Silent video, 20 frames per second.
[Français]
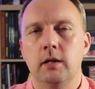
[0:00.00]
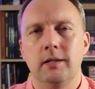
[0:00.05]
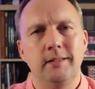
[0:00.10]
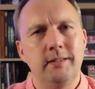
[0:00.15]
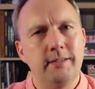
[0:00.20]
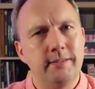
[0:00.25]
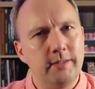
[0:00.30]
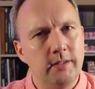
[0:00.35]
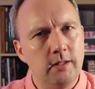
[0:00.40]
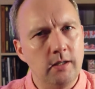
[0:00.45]

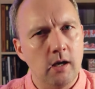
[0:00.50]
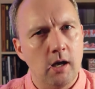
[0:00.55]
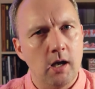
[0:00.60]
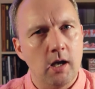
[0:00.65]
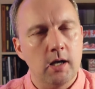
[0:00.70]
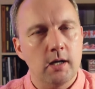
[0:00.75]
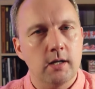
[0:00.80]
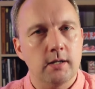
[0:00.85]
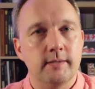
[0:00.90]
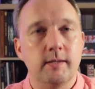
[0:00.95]
Ici,
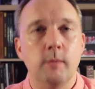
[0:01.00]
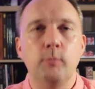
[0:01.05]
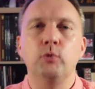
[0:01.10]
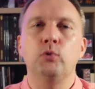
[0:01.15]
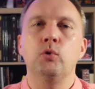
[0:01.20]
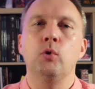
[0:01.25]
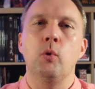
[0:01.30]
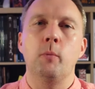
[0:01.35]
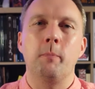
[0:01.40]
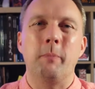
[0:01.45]
c'est
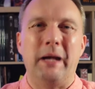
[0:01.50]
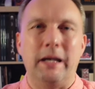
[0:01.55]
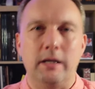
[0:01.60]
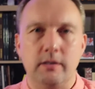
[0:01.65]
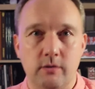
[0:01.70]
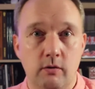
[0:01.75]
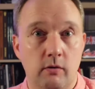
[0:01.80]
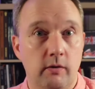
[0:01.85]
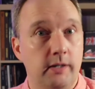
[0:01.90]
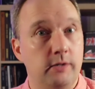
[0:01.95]
plutôt le
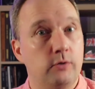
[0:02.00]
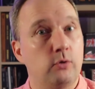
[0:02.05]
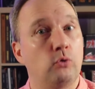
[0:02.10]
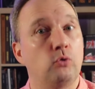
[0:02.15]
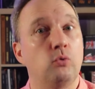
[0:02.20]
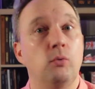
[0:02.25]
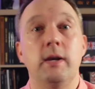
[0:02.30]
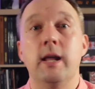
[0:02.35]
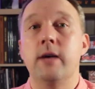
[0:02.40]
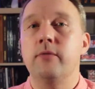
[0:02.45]
présent et
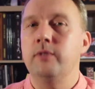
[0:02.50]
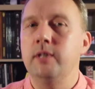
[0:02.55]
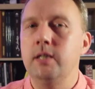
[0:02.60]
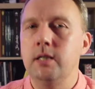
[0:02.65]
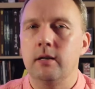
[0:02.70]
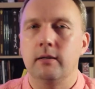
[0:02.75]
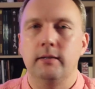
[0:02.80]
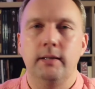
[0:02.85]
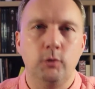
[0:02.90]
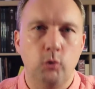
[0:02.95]
surtout
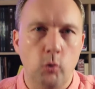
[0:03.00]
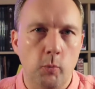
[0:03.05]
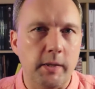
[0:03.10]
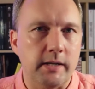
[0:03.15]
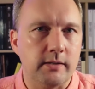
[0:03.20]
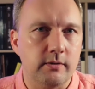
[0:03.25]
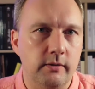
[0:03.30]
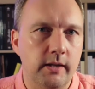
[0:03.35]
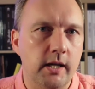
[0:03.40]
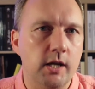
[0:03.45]
l'avenir des deux
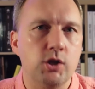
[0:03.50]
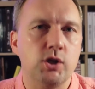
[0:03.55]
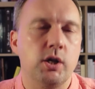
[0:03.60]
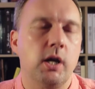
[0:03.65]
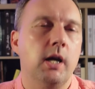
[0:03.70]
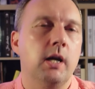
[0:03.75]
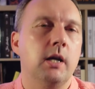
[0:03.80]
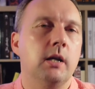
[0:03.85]
personnages